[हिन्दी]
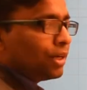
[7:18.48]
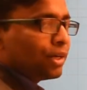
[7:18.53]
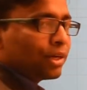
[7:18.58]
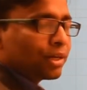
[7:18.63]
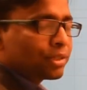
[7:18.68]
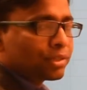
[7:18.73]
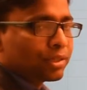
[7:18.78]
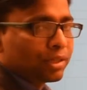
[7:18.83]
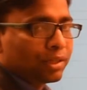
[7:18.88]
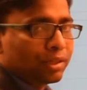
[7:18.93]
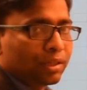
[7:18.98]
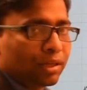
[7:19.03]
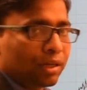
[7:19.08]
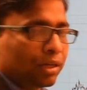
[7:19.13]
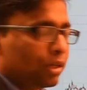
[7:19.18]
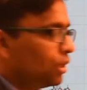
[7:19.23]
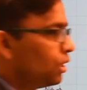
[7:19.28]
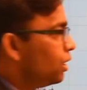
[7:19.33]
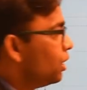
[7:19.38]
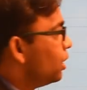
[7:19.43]
डक्स के
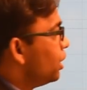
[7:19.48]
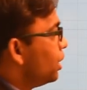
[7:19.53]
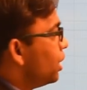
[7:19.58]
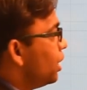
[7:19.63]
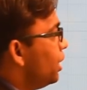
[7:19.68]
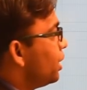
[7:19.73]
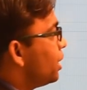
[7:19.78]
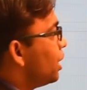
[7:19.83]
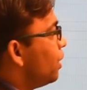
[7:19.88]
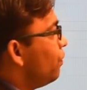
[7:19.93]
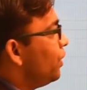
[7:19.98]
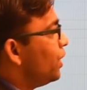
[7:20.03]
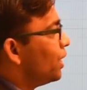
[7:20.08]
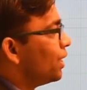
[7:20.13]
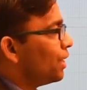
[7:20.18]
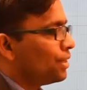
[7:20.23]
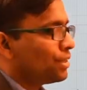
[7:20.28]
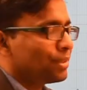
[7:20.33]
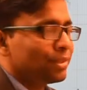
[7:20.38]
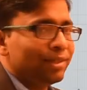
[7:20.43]
अंदर यानी काफ़ी
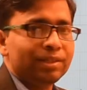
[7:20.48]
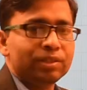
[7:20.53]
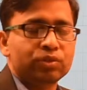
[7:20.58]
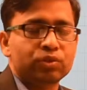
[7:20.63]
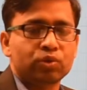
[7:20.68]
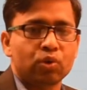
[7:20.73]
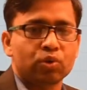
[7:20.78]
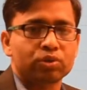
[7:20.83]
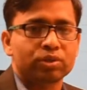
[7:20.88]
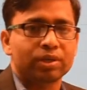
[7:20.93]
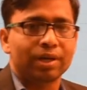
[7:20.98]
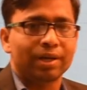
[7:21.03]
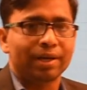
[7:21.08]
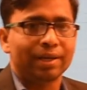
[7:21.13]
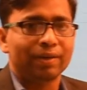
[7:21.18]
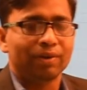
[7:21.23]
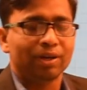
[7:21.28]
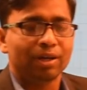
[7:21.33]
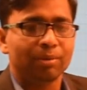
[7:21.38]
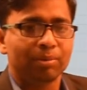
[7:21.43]
ज़्यादा इसकी स्ट्रोक्स रहा
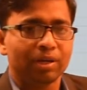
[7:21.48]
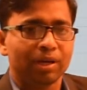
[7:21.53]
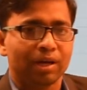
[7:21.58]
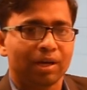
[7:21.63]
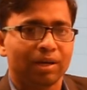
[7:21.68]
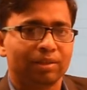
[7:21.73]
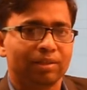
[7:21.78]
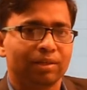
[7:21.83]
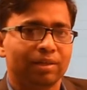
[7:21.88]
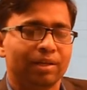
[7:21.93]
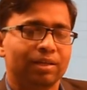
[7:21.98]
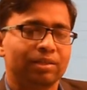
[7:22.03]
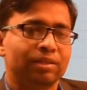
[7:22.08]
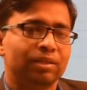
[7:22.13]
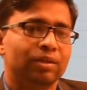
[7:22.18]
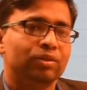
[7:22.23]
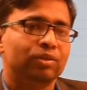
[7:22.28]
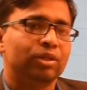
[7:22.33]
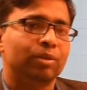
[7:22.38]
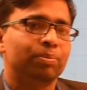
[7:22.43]
है वाला भी आरती
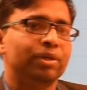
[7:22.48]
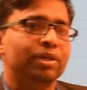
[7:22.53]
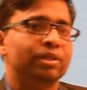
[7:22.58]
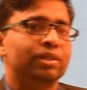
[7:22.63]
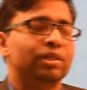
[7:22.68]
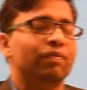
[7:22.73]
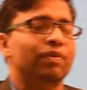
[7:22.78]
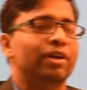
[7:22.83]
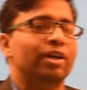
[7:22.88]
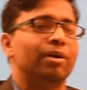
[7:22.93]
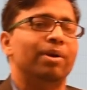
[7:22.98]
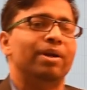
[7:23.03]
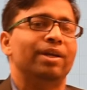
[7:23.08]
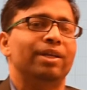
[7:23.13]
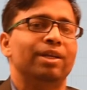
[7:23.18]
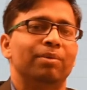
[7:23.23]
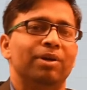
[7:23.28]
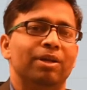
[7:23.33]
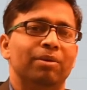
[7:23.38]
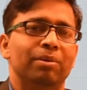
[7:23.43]
डक्स जबकि इसके
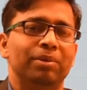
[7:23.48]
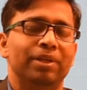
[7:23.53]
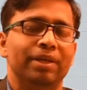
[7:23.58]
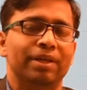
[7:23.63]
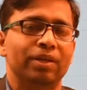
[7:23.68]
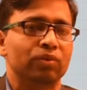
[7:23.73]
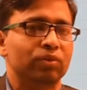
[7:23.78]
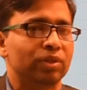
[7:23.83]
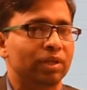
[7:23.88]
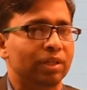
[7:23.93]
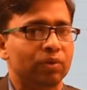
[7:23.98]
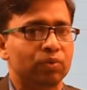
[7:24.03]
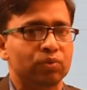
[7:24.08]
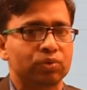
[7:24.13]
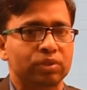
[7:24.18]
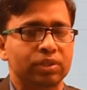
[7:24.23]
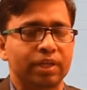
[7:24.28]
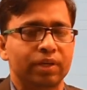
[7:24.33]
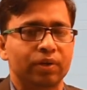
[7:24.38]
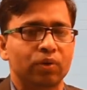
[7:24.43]
फंडामेंटल के बारे में भी देखें तो ज़्यादा
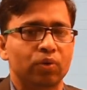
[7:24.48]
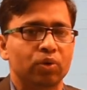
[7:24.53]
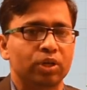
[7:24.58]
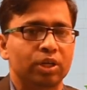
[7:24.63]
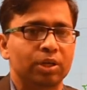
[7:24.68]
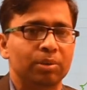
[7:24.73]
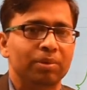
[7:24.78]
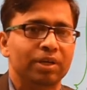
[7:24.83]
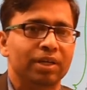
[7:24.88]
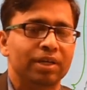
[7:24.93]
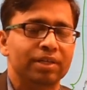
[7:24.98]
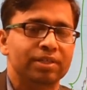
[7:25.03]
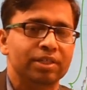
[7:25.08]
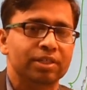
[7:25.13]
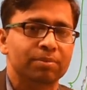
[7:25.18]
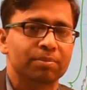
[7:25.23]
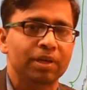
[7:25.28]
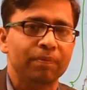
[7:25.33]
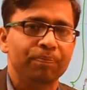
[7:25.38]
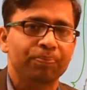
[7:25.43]
कुछ देखने को नहीं मिला इस
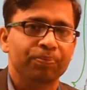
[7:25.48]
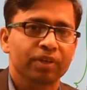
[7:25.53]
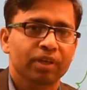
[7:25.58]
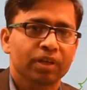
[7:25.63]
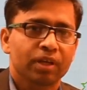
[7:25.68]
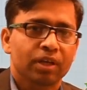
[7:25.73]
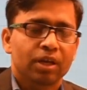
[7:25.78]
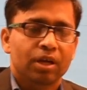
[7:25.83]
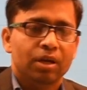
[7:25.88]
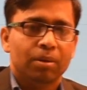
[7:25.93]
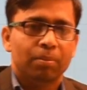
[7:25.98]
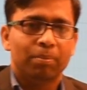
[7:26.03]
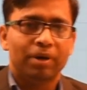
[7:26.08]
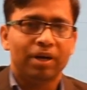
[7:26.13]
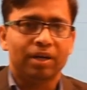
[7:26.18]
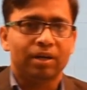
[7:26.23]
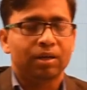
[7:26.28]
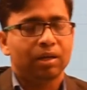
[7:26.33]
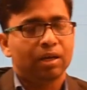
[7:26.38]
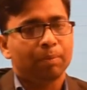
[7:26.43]
चीज़ में
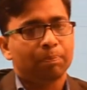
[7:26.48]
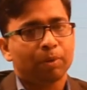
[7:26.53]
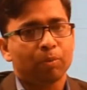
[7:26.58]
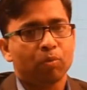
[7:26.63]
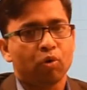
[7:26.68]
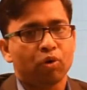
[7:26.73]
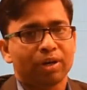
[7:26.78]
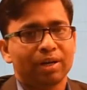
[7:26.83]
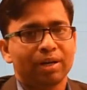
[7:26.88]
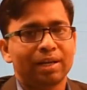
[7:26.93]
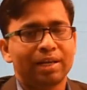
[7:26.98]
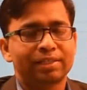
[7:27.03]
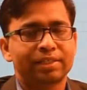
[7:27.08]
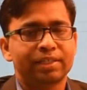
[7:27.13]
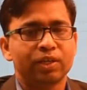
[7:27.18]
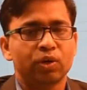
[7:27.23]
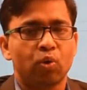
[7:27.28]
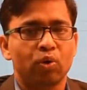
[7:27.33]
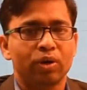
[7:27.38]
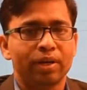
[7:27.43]
बट प्रमोटर ने
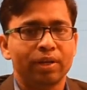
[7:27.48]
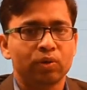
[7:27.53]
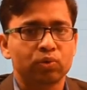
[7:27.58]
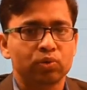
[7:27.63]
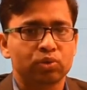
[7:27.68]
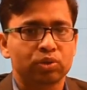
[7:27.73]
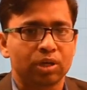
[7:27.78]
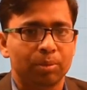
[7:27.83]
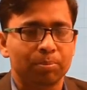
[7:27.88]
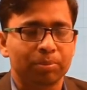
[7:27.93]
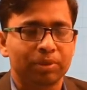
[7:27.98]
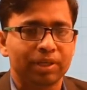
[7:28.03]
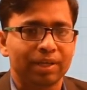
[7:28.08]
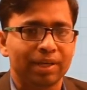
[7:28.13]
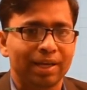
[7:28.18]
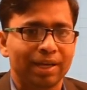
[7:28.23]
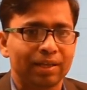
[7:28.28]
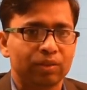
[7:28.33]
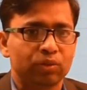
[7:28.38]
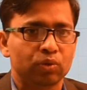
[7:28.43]
इसकी होल्डिंग कुछ कम की
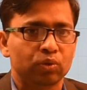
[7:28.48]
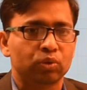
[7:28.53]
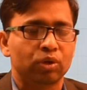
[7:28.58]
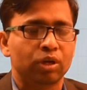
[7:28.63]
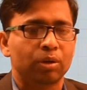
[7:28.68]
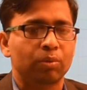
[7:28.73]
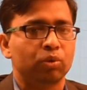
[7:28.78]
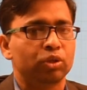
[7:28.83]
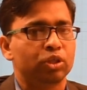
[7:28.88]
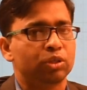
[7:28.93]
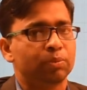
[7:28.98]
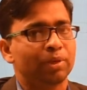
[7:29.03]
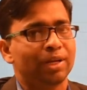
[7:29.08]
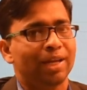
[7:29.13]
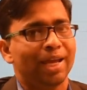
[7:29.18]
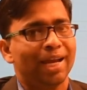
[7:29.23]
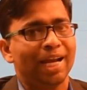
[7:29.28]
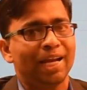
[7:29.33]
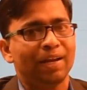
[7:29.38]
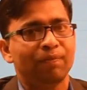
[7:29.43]
है तो थोड़ा बहुत इसमें
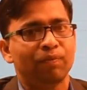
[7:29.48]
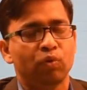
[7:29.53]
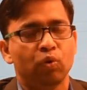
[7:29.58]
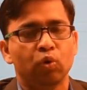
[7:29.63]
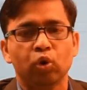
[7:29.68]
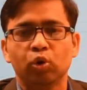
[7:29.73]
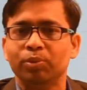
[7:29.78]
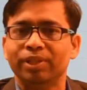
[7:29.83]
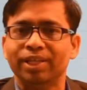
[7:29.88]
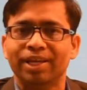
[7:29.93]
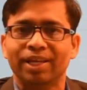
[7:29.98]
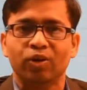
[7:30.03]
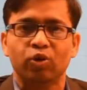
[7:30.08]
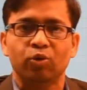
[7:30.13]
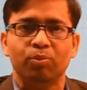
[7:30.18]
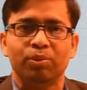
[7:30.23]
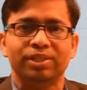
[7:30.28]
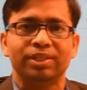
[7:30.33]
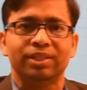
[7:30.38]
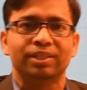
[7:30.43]
नेगेटिव और भी देखने
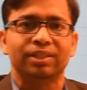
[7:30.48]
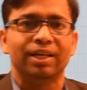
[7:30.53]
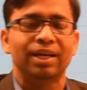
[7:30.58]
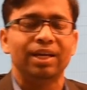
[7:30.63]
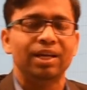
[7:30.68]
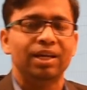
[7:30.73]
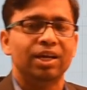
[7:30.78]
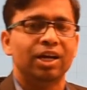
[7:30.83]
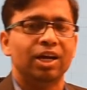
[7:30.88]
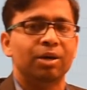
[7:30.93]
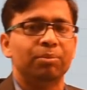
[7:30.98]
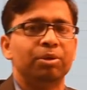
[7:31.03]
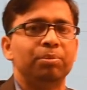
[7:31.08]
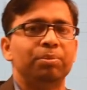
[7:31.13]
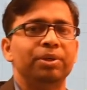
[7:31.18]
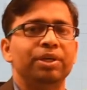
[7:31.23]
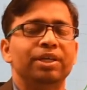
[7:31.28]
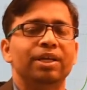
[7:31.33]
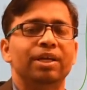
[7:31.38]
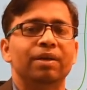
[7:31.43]
को मिल सकता है अभी
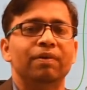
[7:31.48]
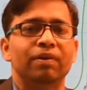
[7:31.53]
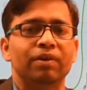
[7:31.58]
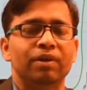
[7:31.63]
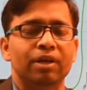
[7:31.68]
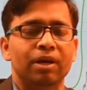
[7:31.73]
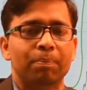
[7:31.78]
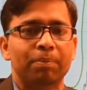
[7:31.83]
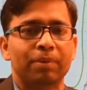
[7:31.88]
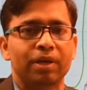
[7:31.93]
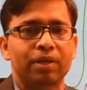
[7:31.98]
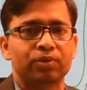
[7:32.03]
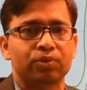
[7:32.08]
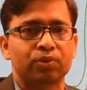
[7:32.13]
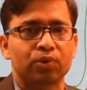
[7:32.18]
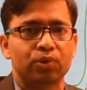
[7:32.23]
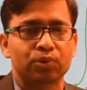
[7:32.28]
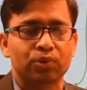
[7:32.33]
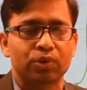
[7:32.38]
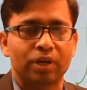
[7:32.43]
भी ये अपना
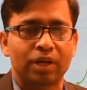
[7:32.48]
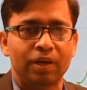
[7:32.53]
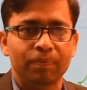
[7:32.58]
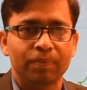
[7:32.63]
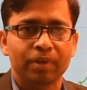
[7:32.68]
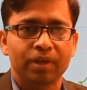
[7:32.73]
स्ट्रोक जो है